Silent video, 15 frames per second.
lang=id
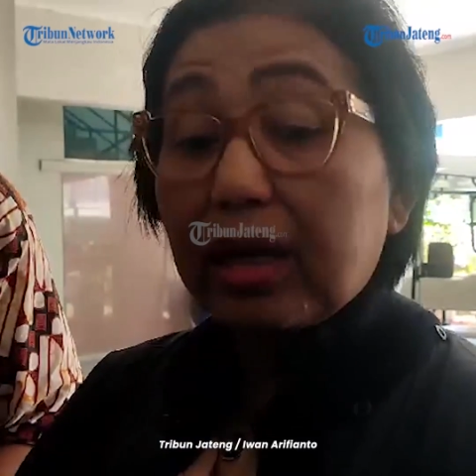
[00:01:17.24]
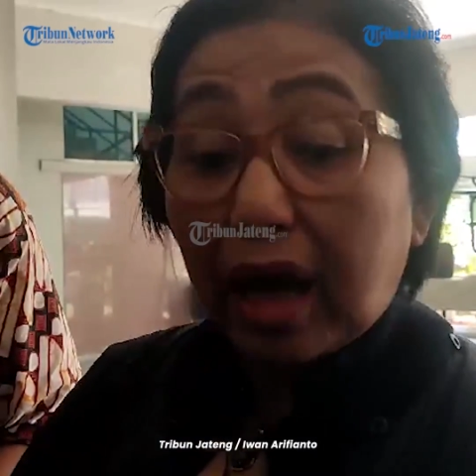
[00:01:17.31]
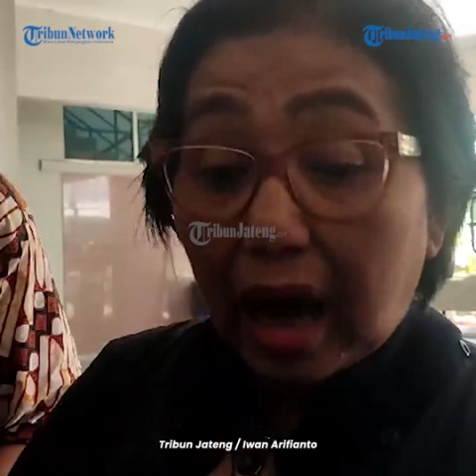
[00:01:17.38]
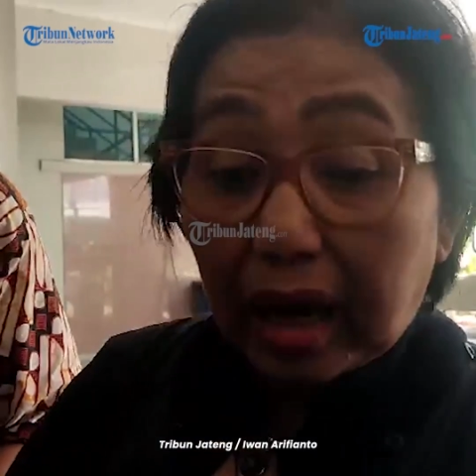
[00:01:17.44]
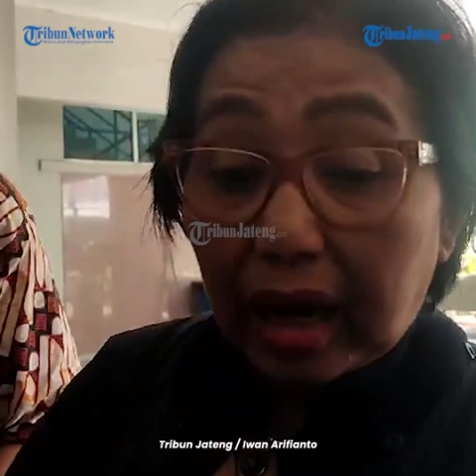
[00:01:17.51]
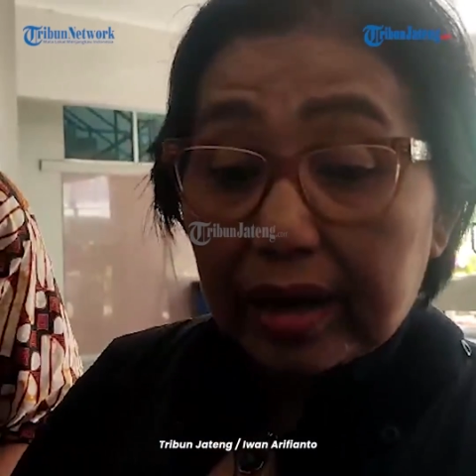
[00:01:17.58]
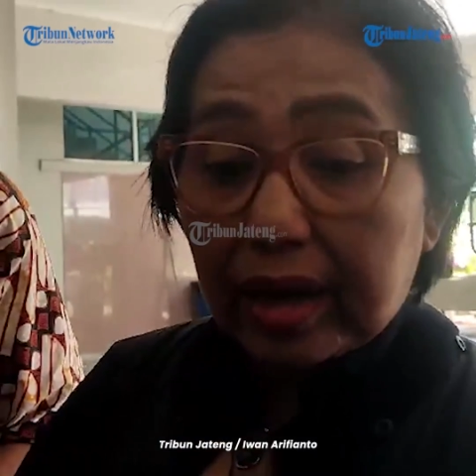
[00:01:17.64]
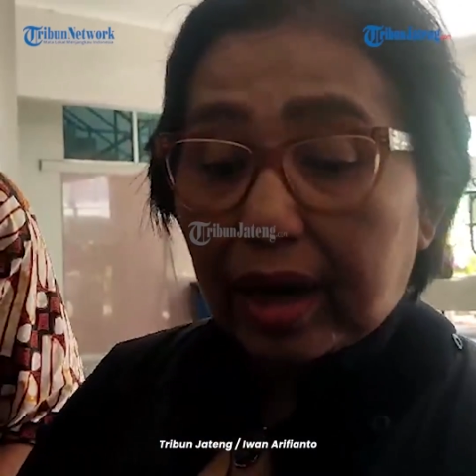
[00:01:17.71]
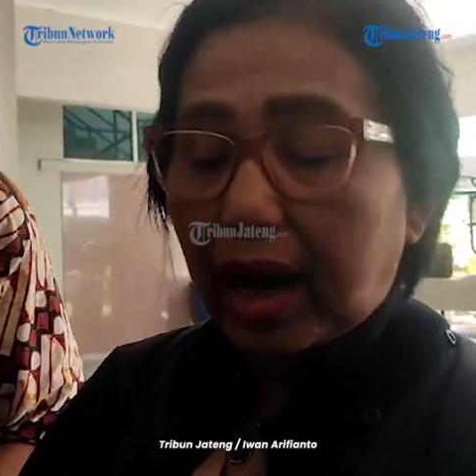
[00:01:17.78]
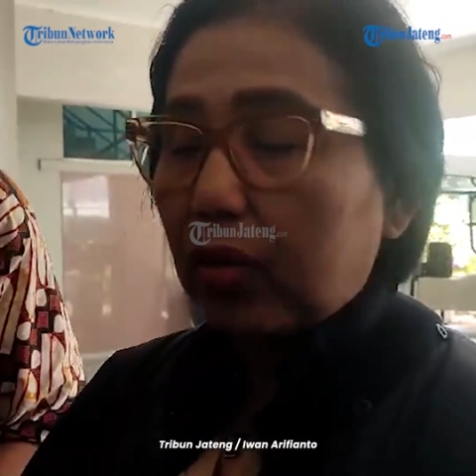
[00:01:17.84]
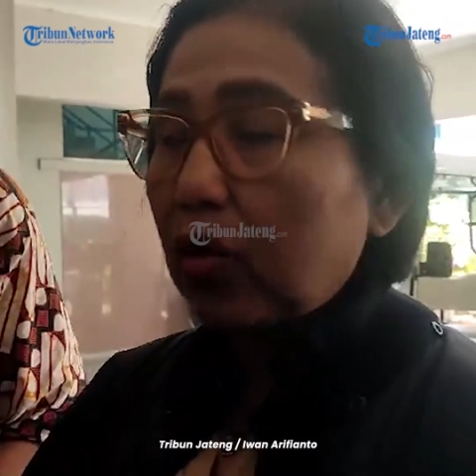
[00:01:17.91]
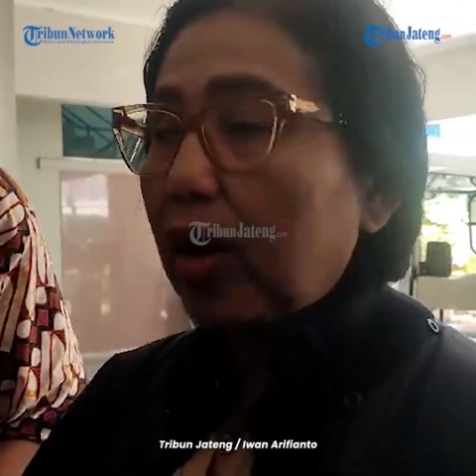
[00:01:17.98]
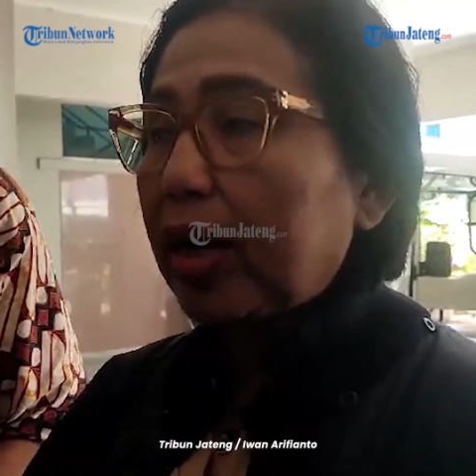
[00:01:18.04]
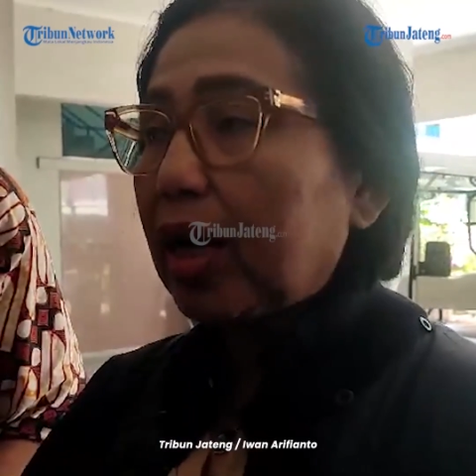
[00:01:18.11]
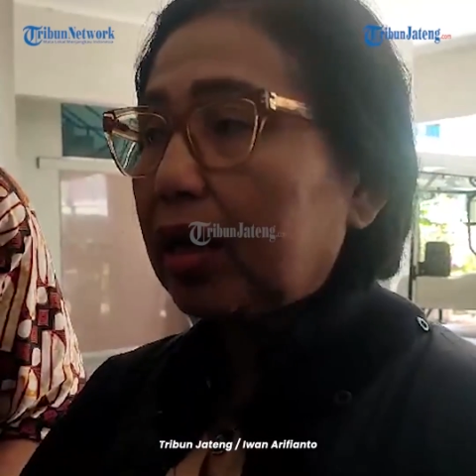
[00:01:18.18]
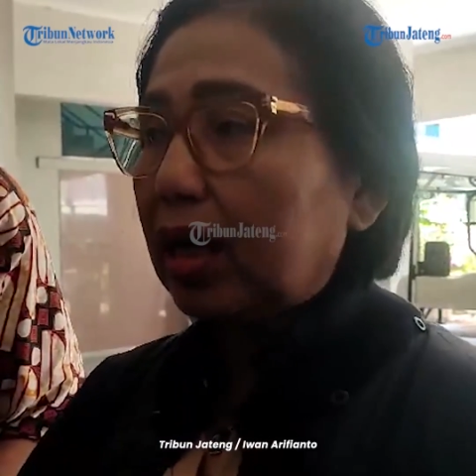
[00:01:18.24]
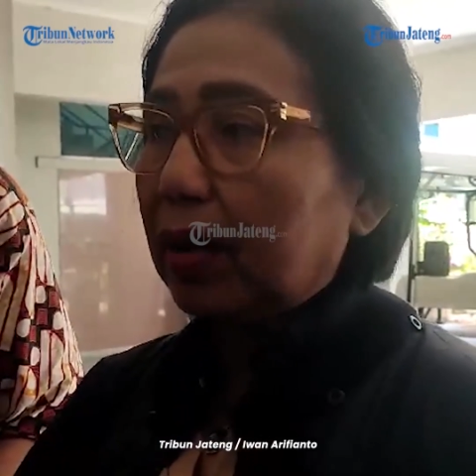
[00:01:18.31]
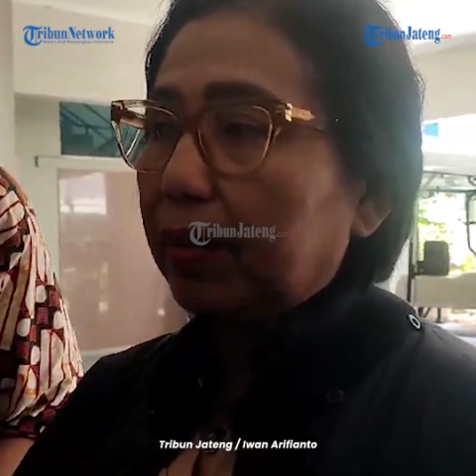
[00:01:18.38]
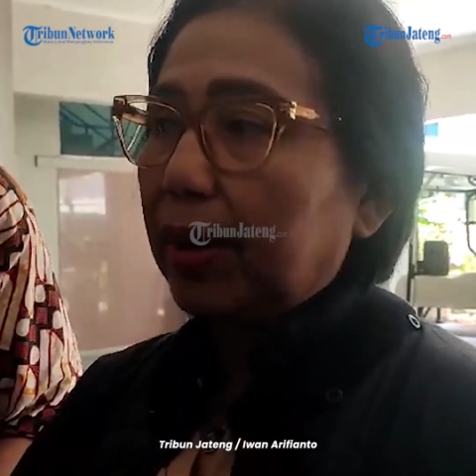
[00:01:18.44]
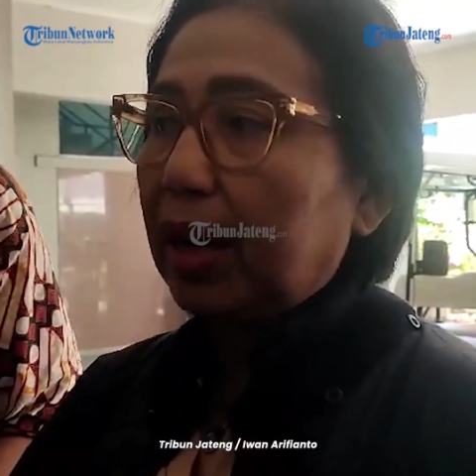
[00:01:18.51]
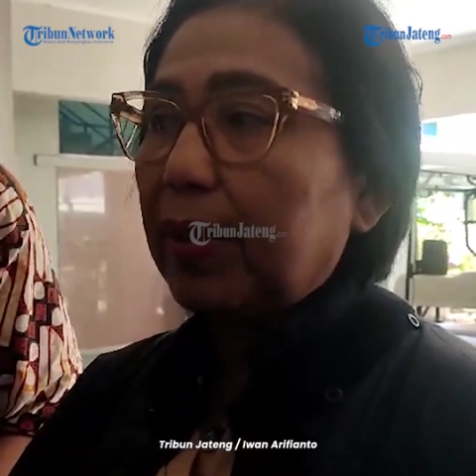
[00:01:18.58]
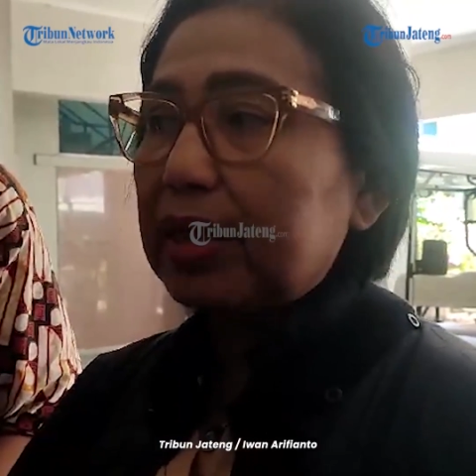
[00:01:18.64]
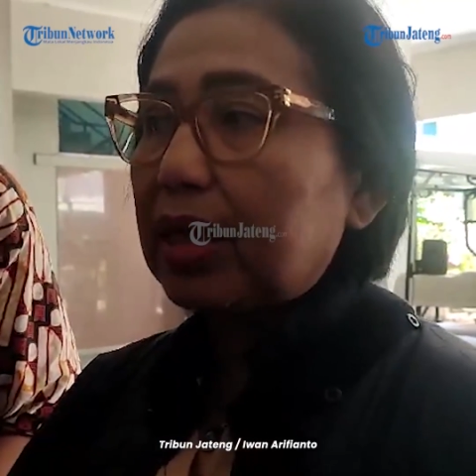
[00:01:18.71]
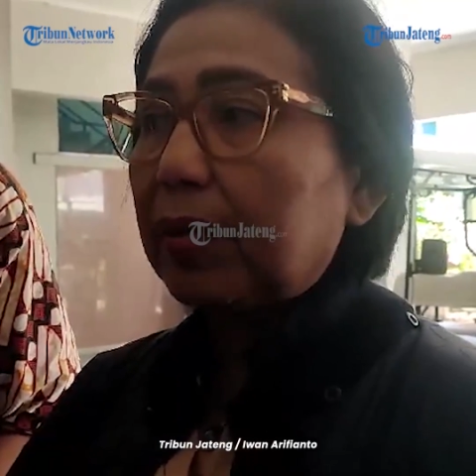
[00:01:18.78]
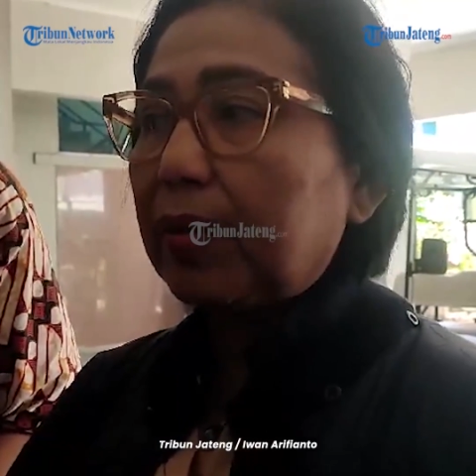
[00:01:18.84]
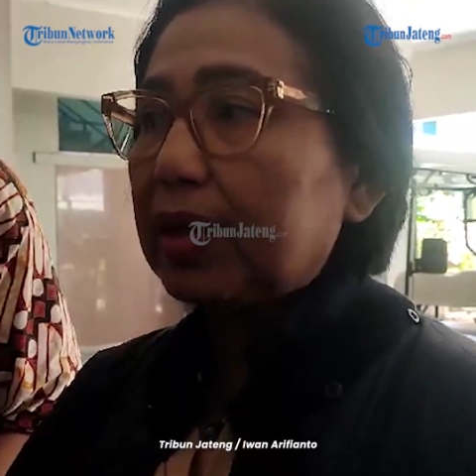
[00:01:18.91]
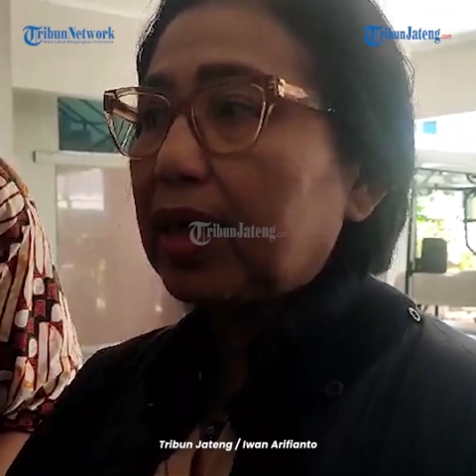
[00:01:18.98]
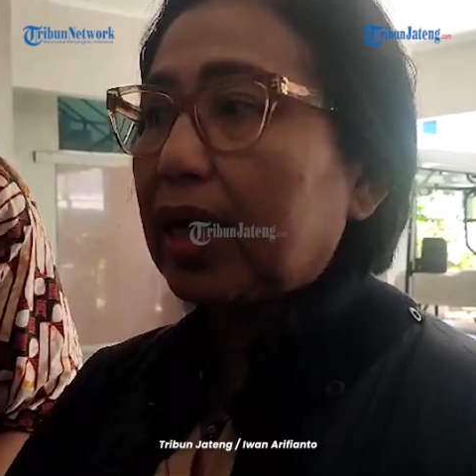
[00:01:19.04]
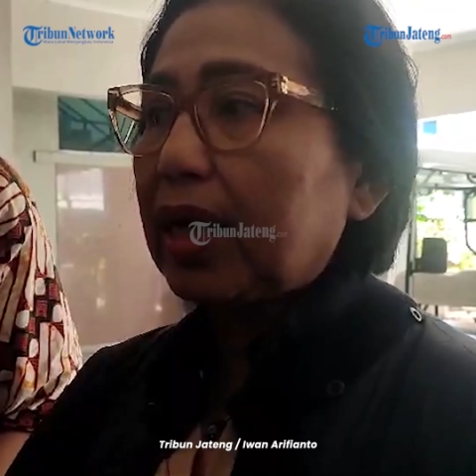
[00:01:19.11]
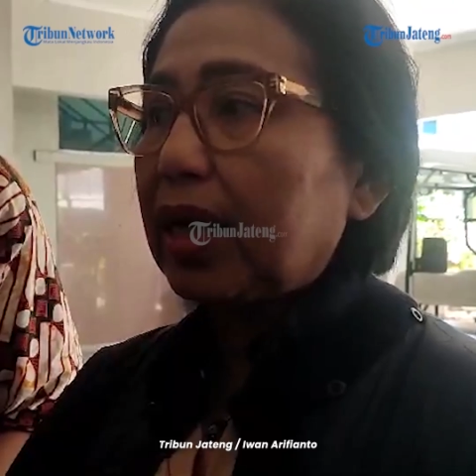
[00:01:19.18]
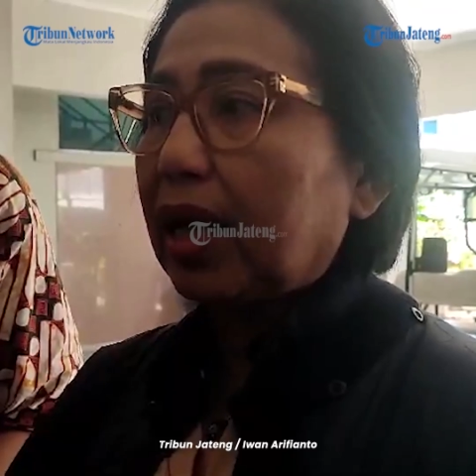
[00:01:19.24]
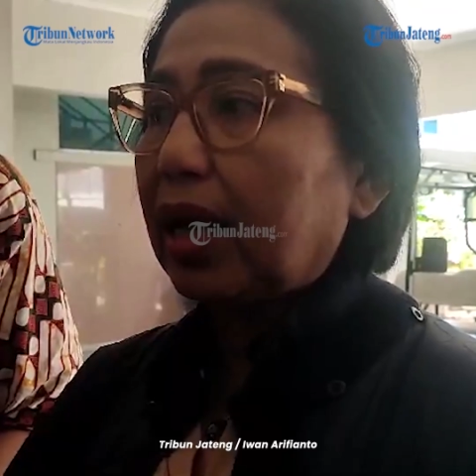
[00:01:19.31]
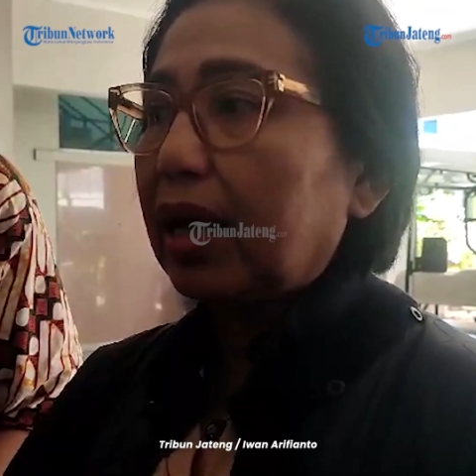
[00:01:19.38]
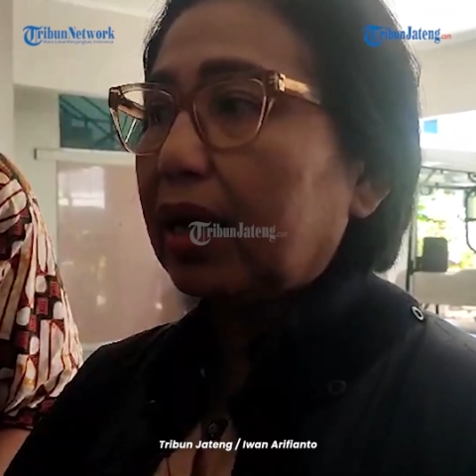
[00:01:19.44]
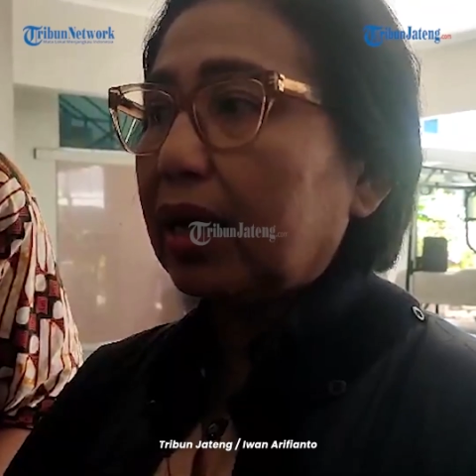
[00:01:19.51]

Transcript: akan dia lakukan nanti kepada pasien-pasiennya.